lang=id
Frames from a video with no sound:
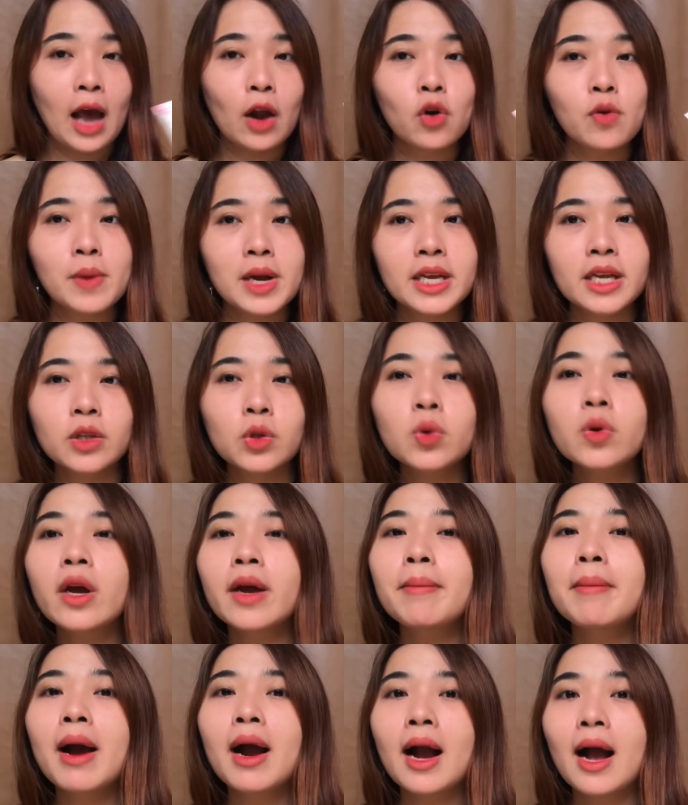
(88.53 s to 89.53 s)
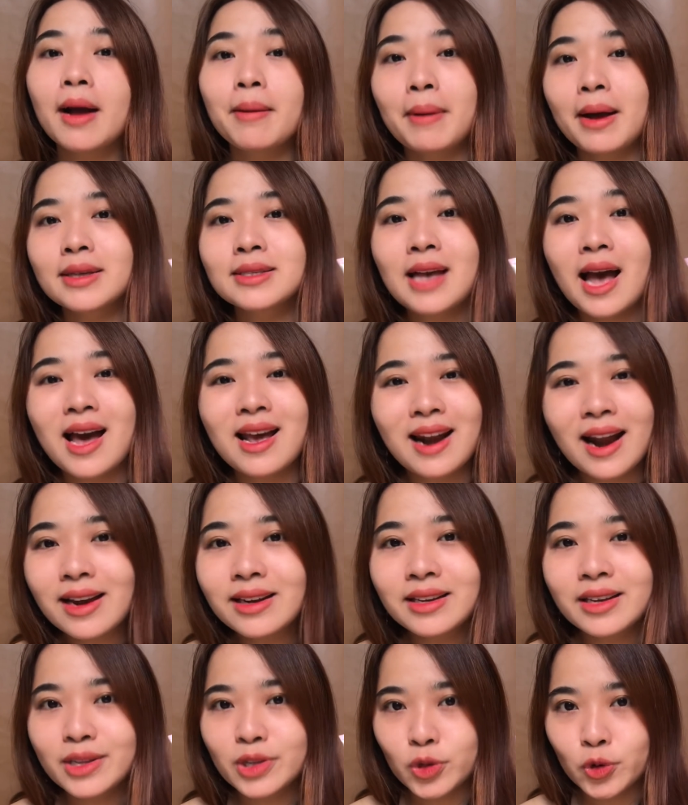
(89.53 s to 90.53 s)
aromanya tuh emang gak
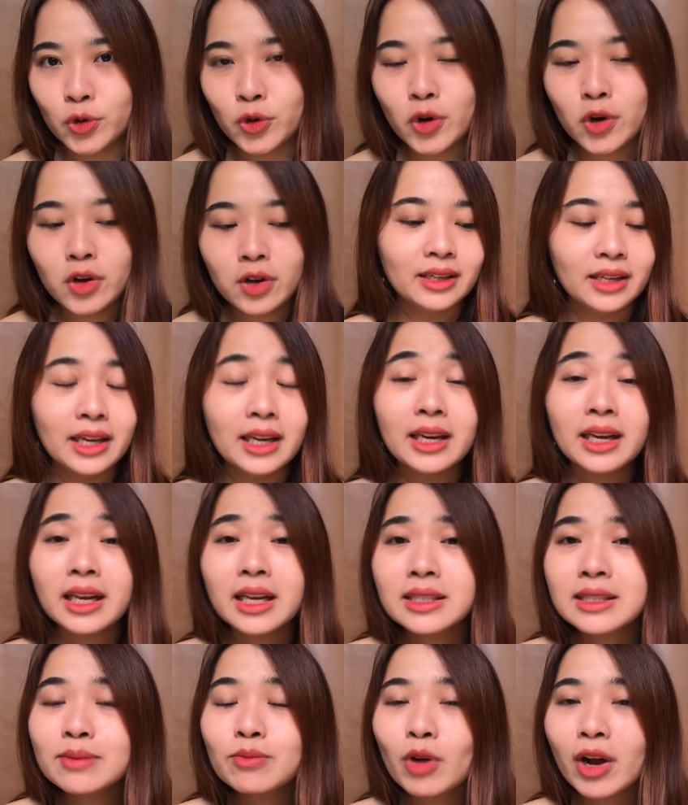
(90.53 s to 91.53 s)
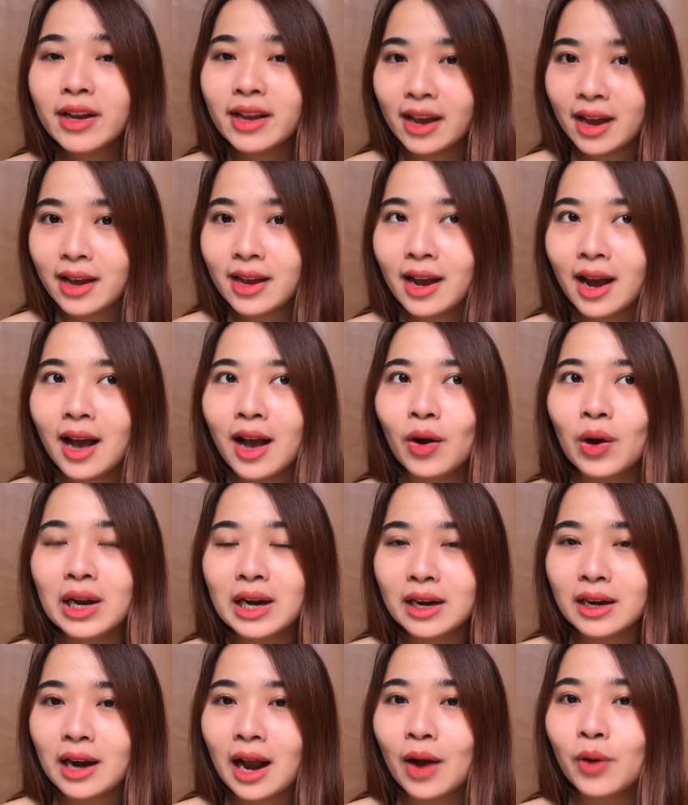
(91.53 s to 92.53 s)
pasaran gitu ini semuanya yang
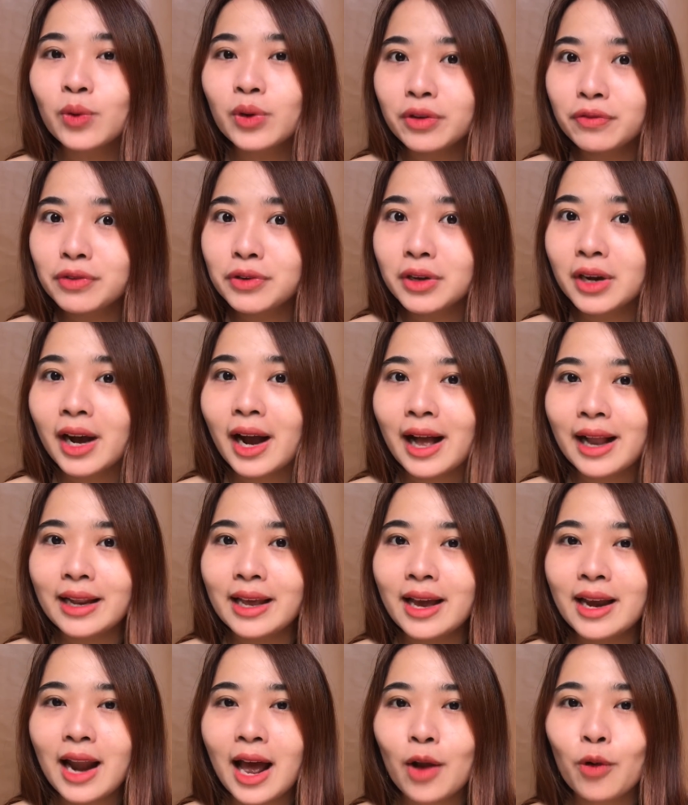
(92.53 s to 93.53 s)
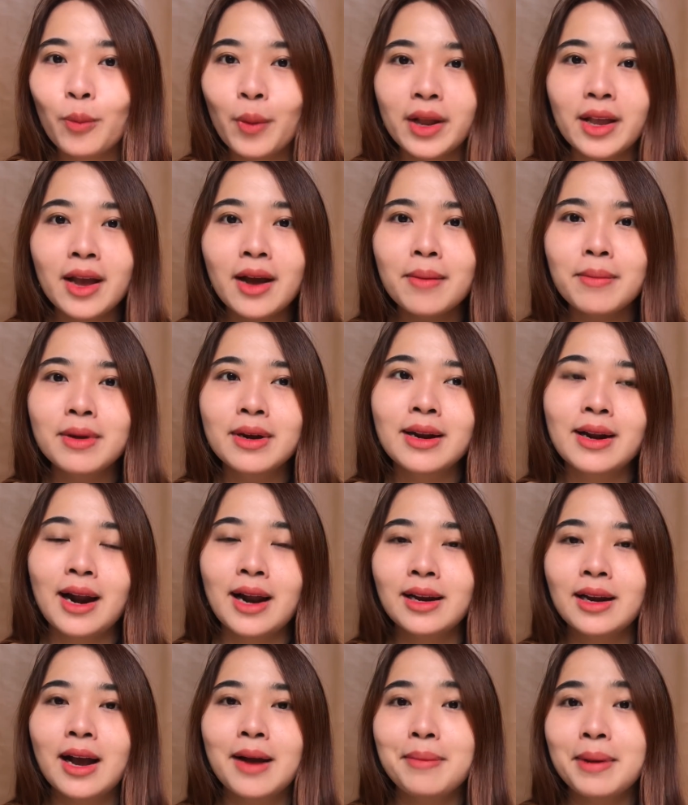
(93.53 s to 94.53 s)
akan aku review ke kalian aromanya
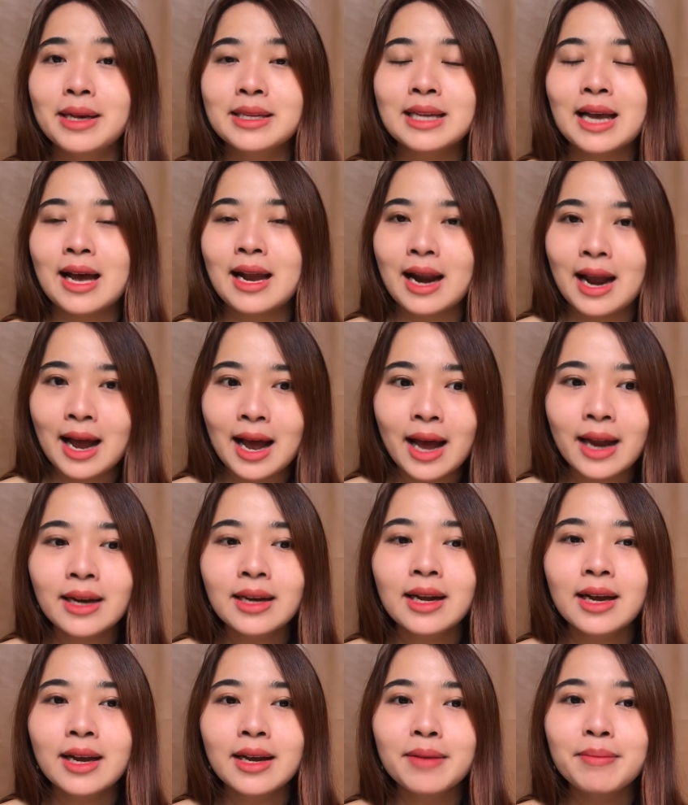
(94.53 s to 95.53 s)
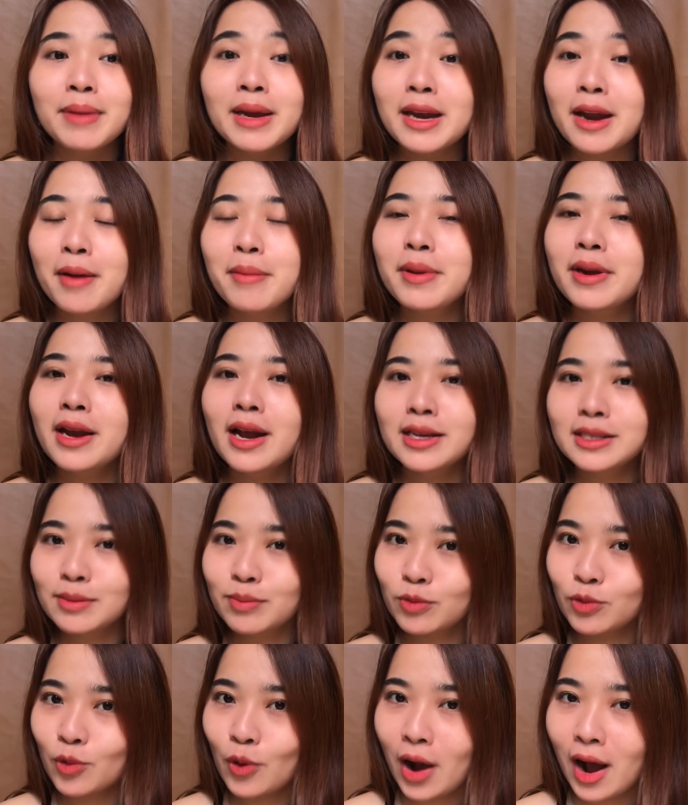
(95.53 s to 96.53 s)
beneran gak pasaran beda-beda
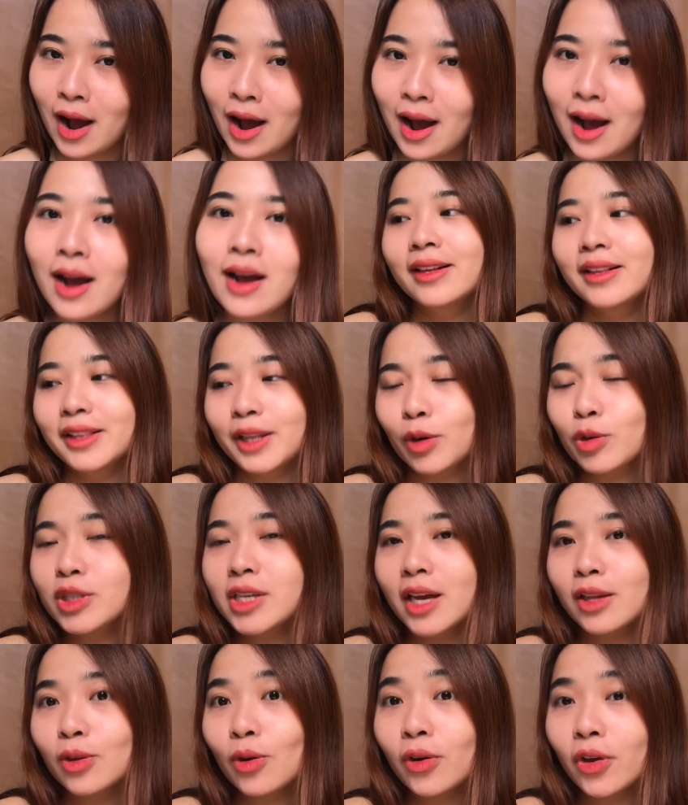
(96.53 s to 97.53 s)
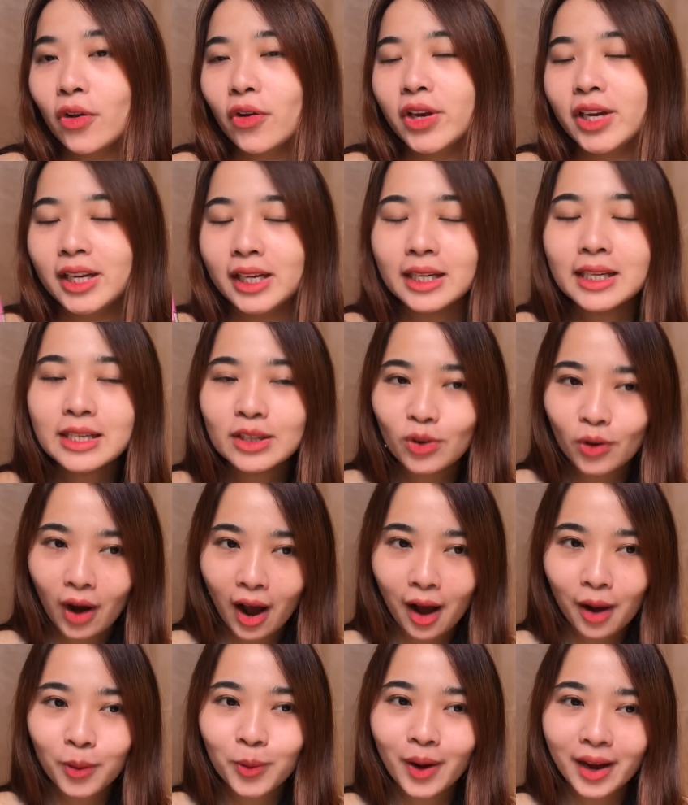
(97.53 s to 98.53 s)
semua terus yang Tokyo ini di hidung
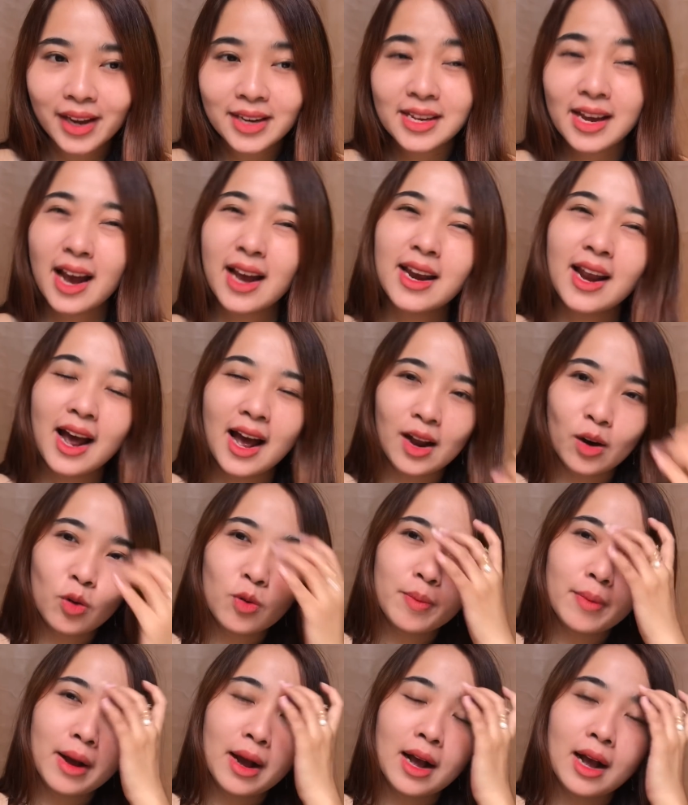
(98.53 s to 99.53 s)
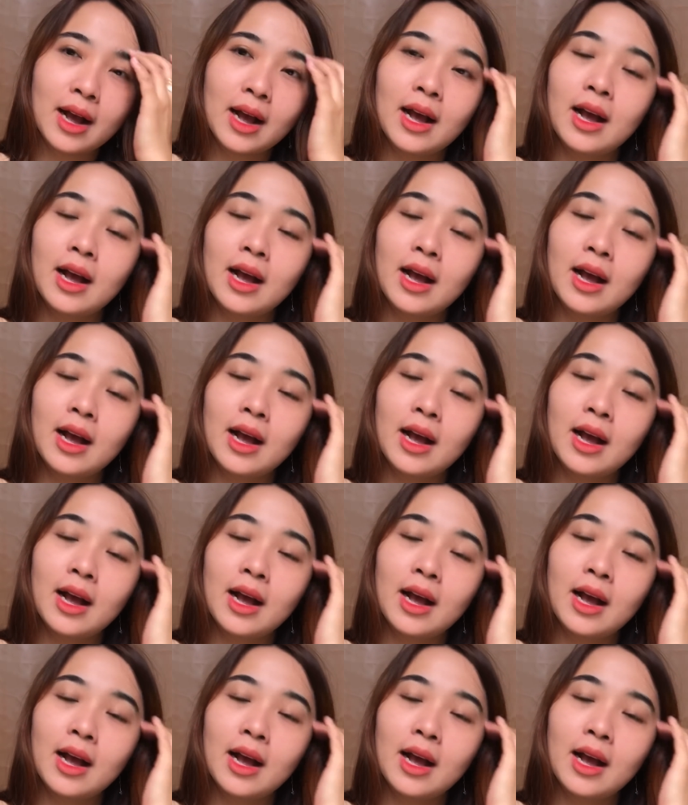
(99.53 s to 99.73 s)
aku kayak dia ada aroma